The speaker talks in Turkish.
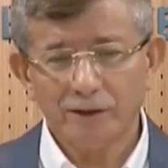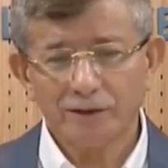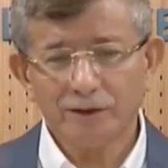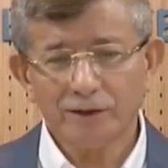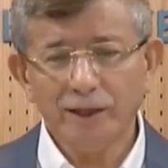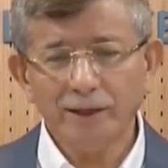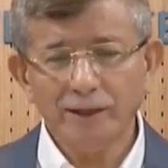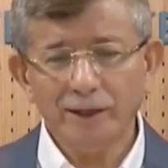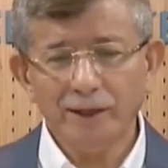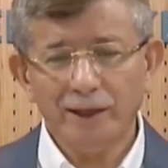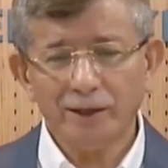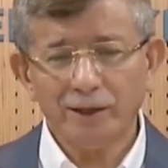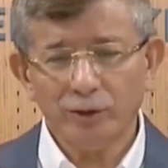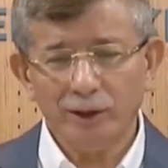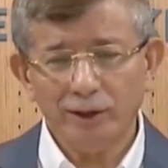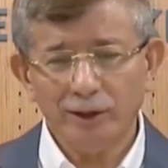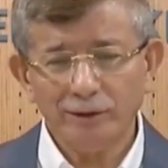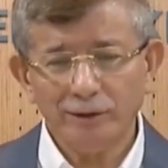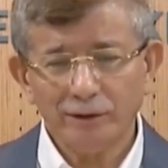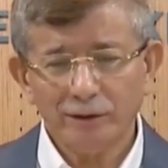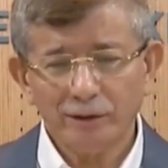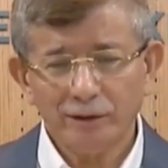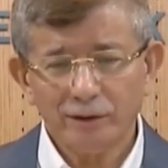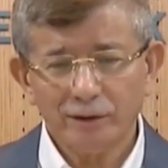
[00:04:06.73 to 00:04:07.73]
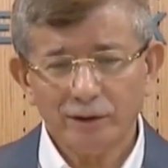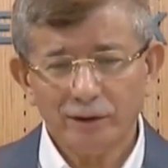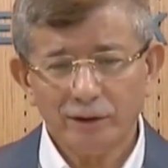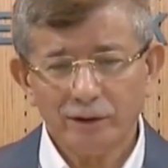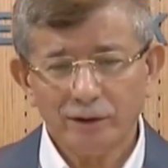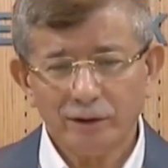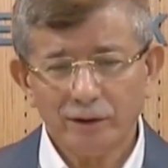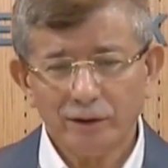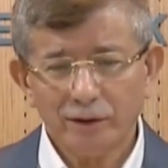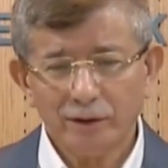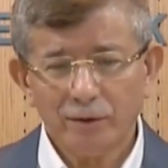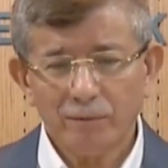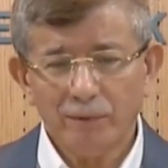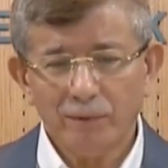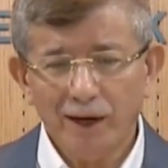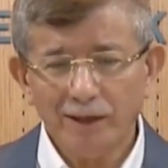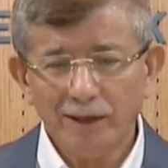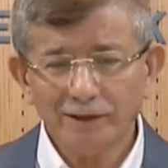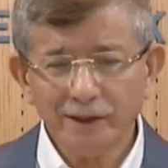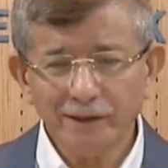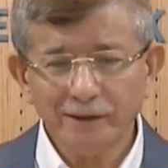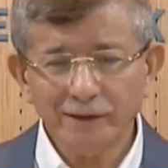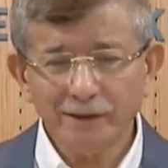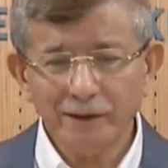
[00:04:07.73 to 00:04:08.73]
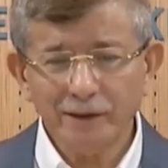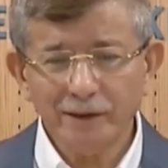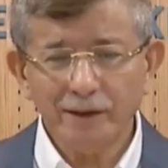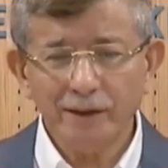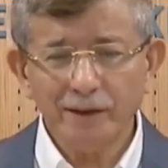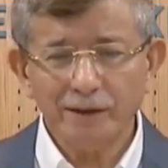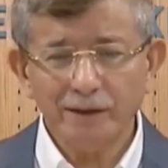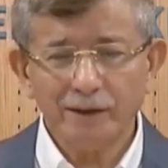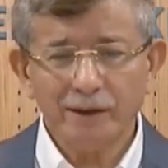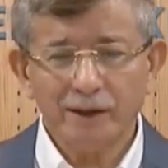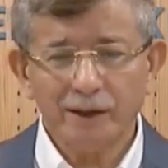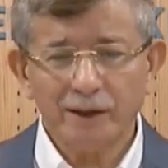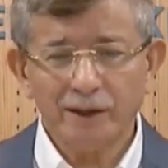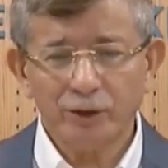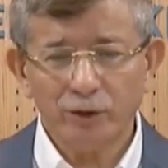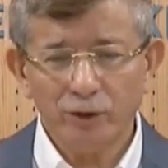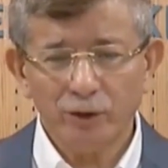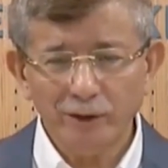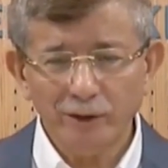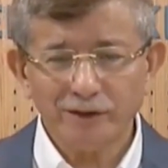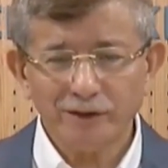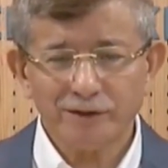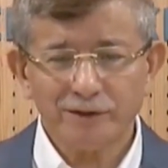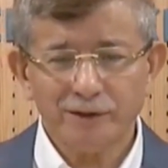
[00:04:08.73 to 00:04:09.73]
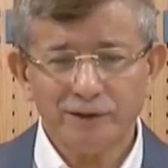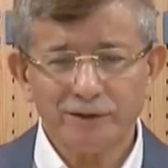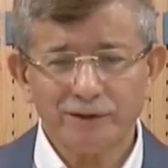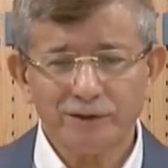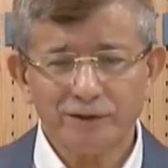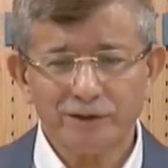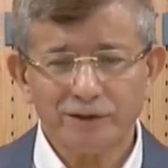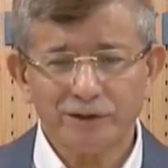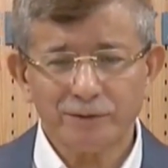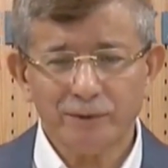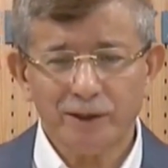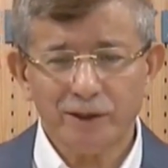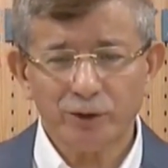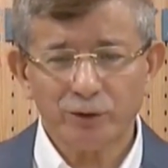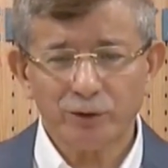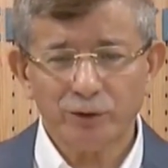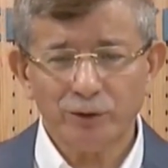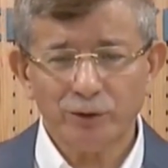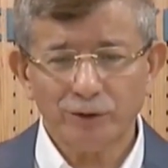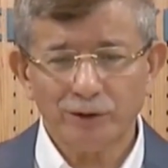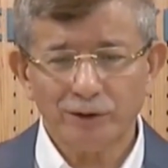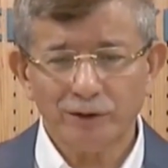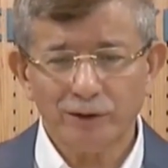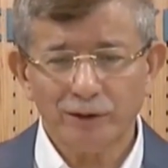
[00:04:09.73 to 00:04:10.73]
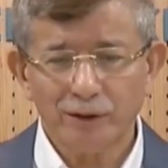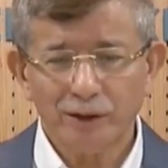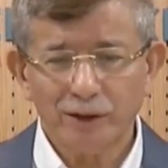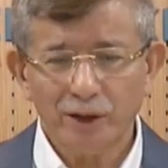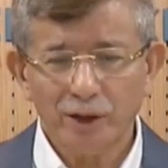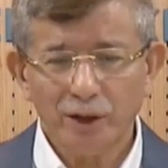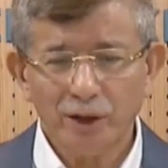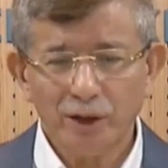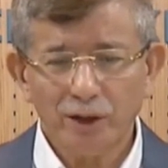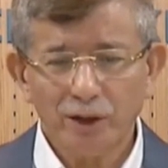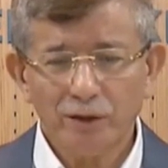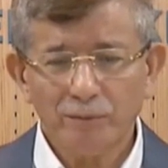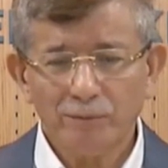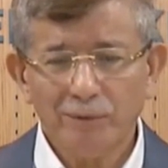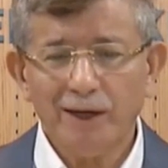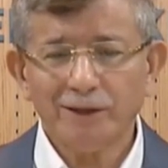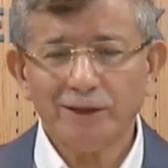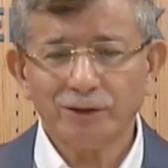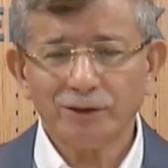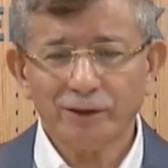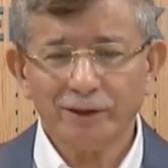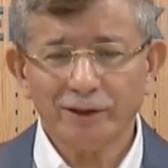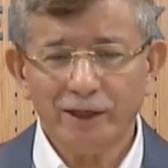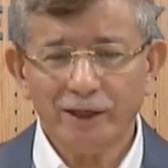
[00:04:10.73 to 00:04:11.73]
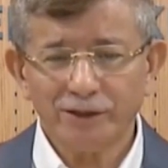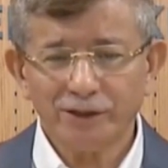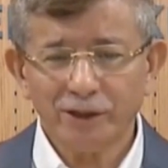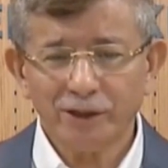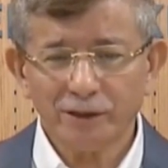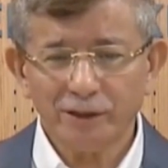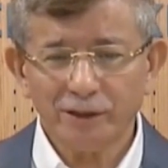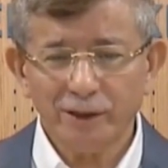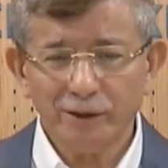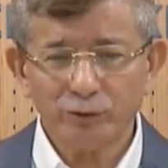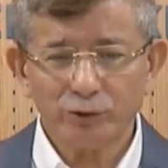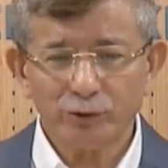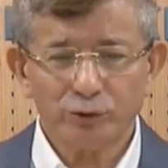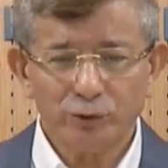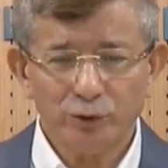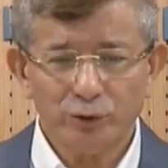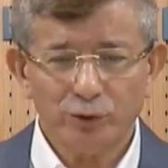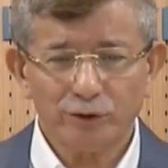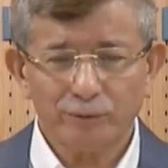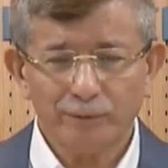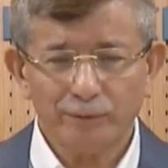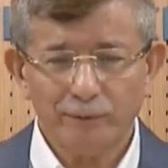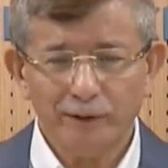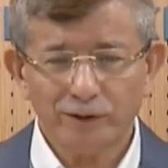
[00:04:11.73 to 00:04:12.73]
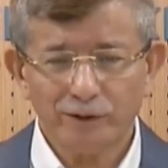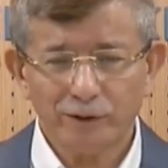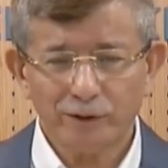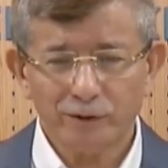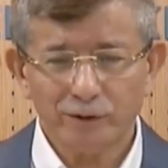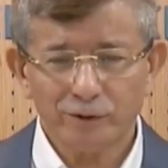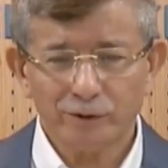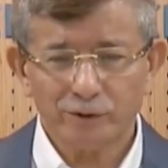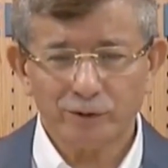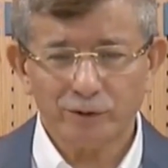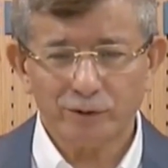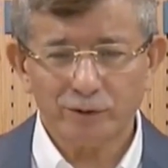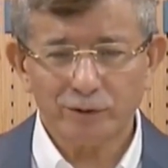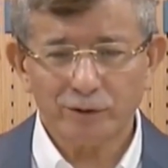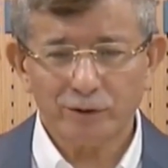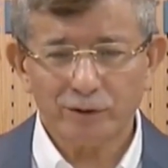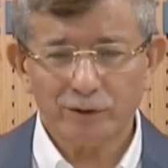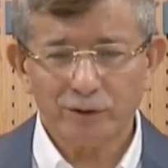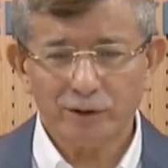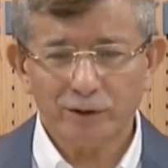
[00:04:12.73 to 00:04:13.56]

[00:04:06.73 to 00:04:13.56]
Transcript: Sayın Erdoğan bazen dini değerleri öylesine istismar ediyor ki bazı gerçekten üstünü örtmeye çalışıyor.